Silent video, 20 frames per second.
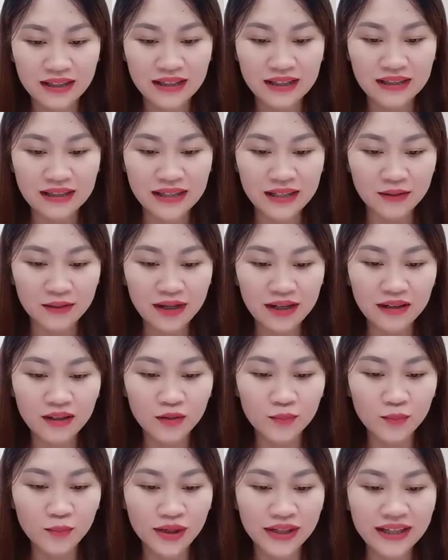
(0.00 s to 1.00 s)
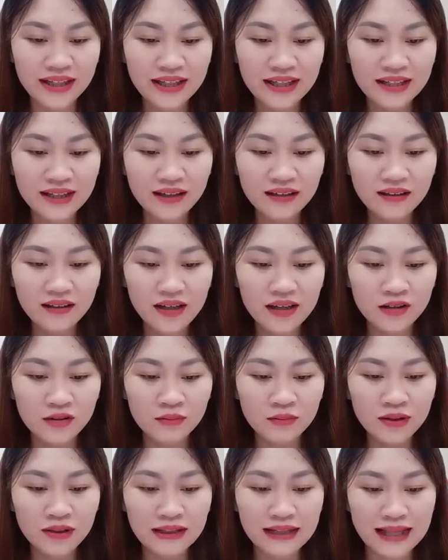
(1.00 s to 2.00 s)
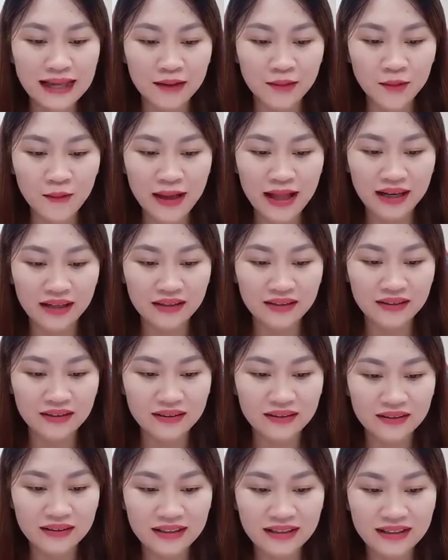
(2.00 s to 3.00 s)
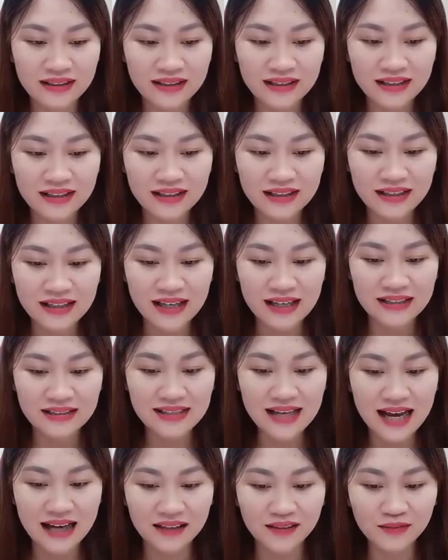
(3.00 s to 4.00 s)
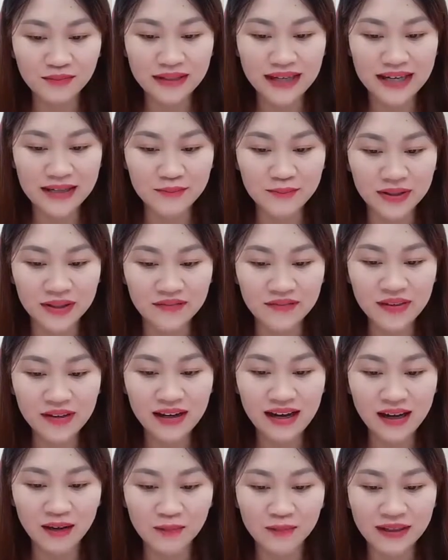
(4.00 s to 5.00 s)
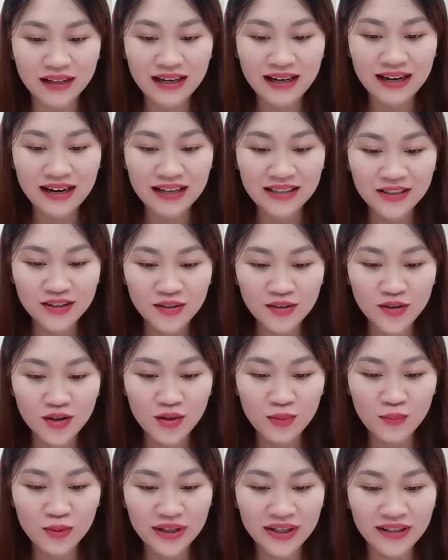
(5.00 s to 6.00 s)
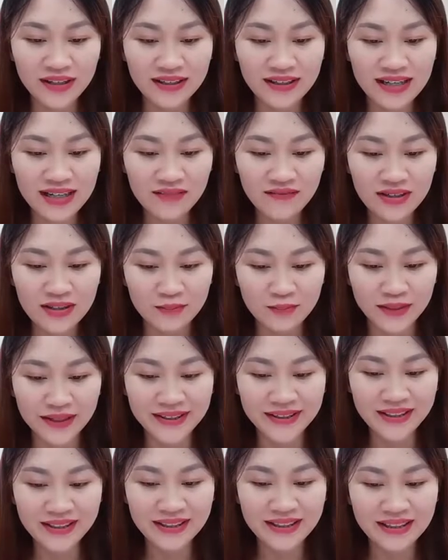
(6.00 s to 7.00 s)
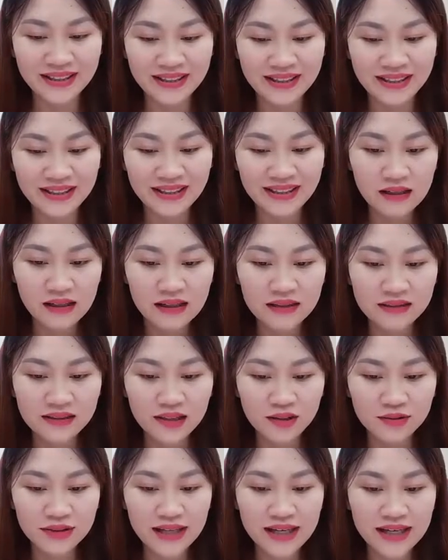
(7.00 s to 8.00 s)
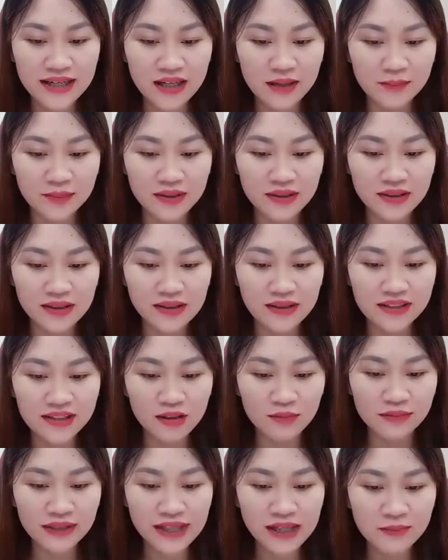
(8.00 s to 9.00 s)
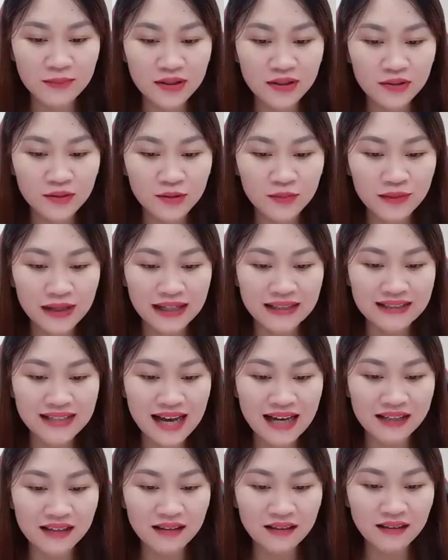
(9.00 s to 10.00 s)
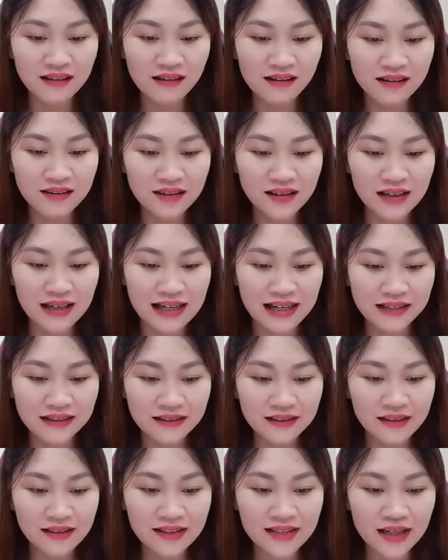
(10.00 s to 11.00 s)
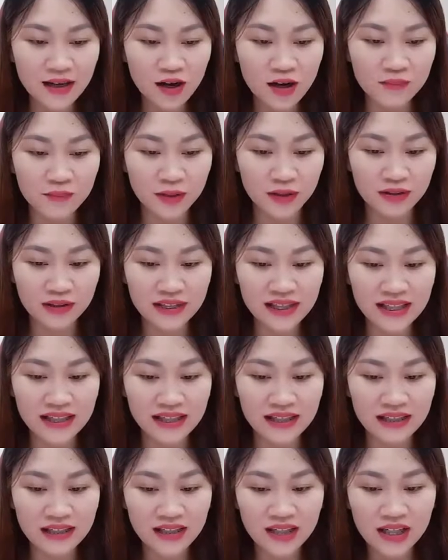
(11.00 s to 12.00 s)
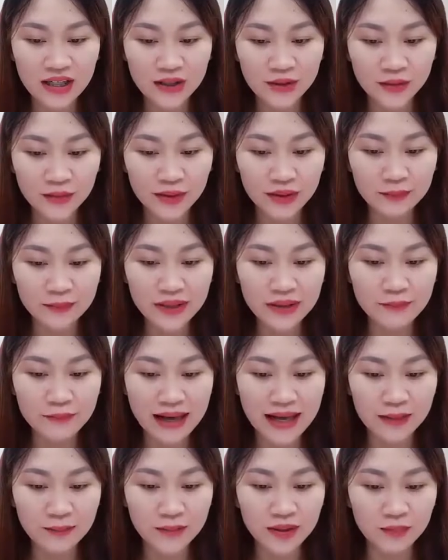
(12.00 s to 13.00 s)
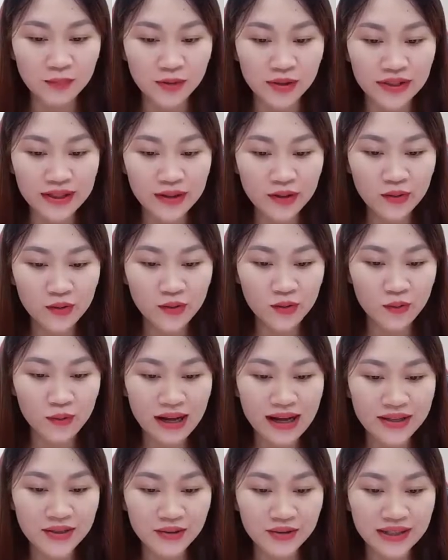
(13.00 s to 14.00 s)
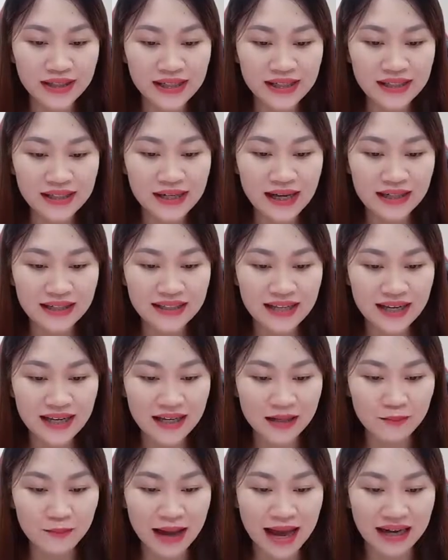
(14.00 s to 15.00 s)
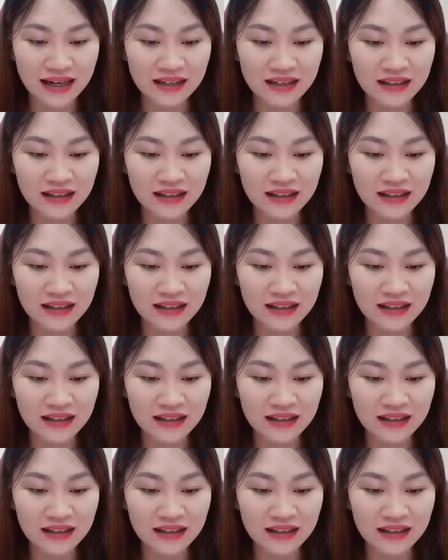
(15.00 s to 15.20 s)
Nếu là không muốn, các người cũng đừng náo nữa Khán giả lúc này mới vừa lòng lại cho cô một đợt lễ vật mới. Dâu Tây cầm thực đơn trong tiệm cùng khán giả thương lượng đợi lát nữa sẽ gọi món gì. Nguyễn miền màn bừng một đĩa khổ qua nhồi thịt đặt ra lên bàn.